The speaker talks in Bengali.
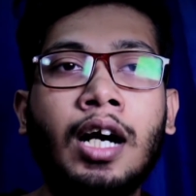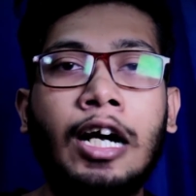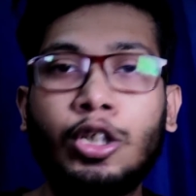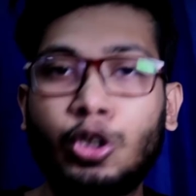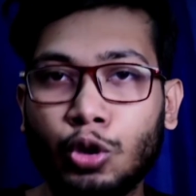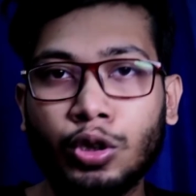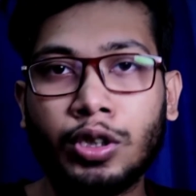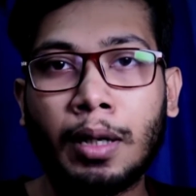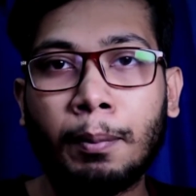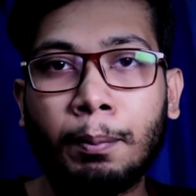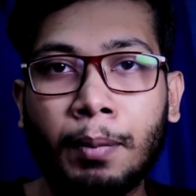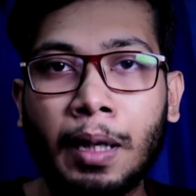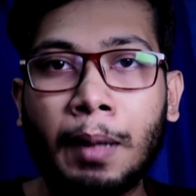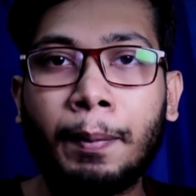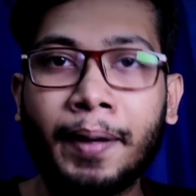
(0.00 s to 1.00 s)
অর্জুন
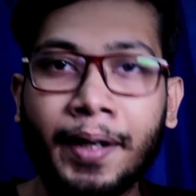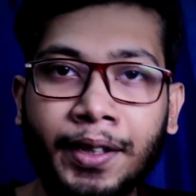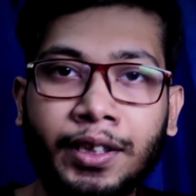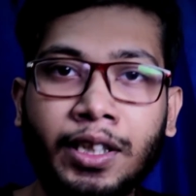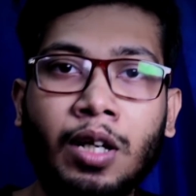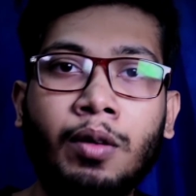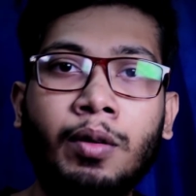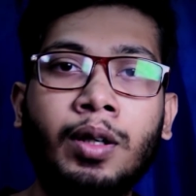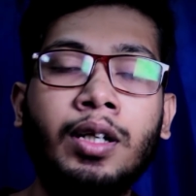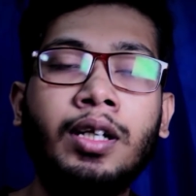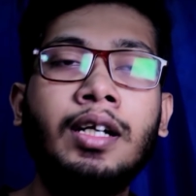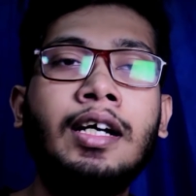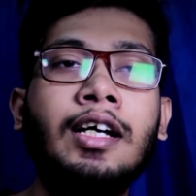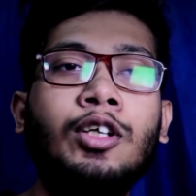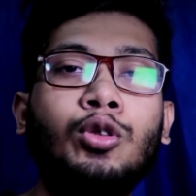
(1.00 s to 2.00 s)
রামপাল পরেশ রাওয়াল
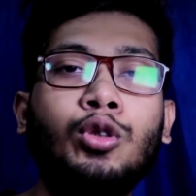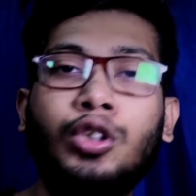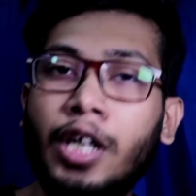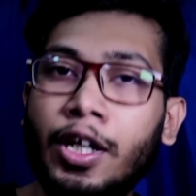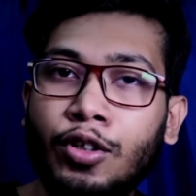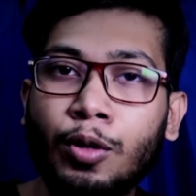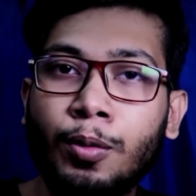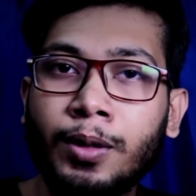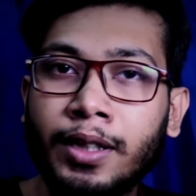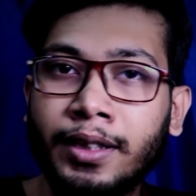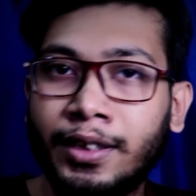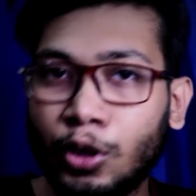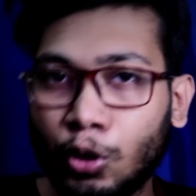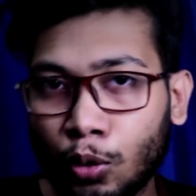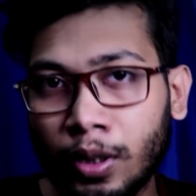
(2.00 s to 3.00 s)
তো সেই ছবিটার
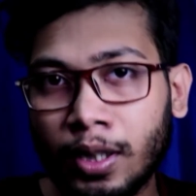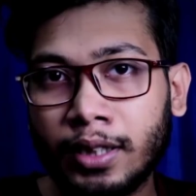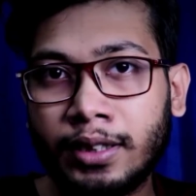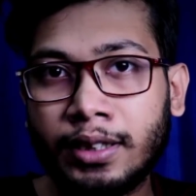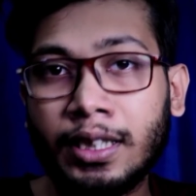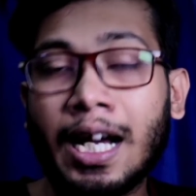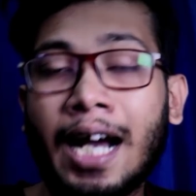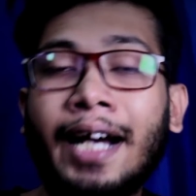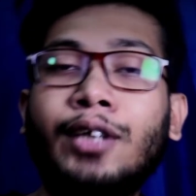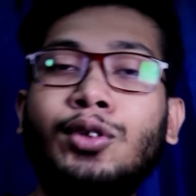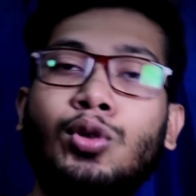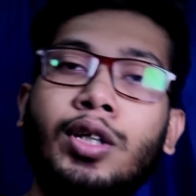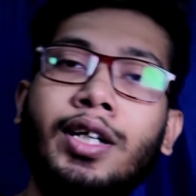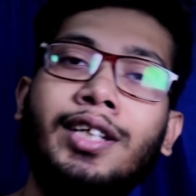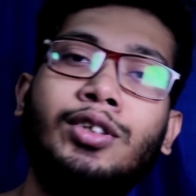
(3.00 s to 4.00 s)
সিকোয়াল আসছে আগে
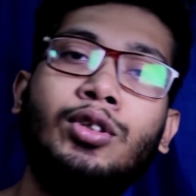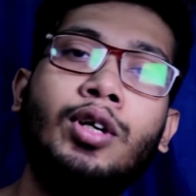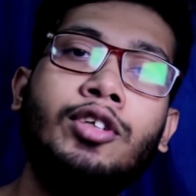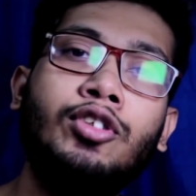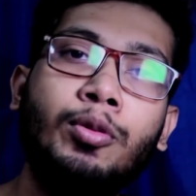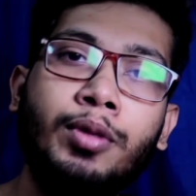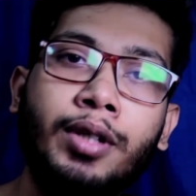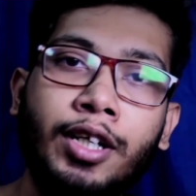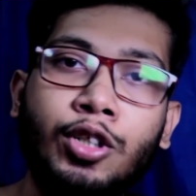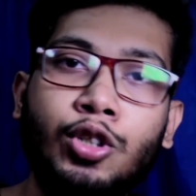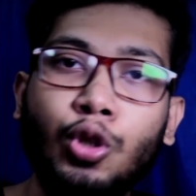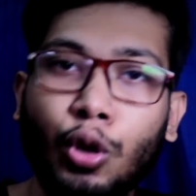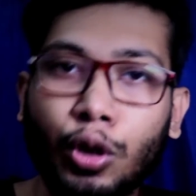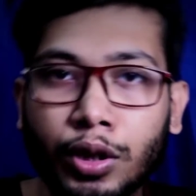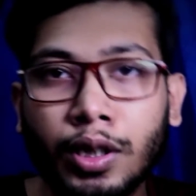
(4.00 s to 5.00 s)
শোনা গেছিলো এই ছবিটায়
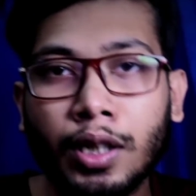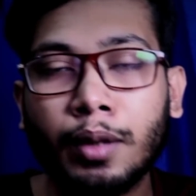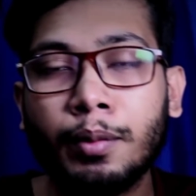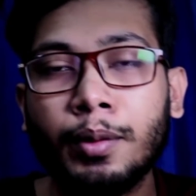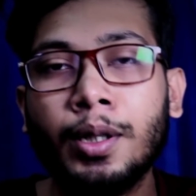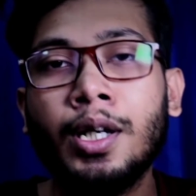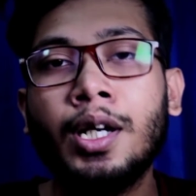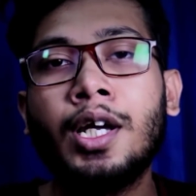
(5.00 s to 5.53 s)
জন থাকবে